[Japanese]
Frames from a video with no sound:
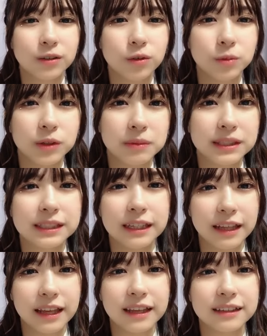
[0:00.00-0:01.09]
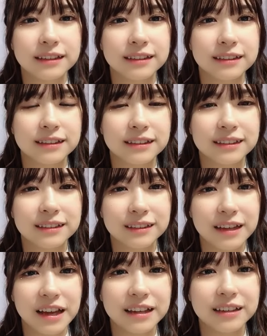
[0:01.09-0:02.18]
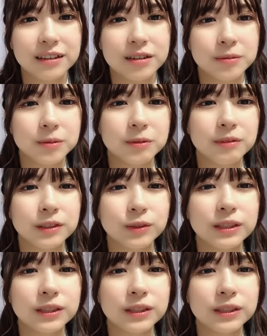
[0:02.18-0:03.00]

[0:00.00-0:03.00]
思いましたね。はい、もう初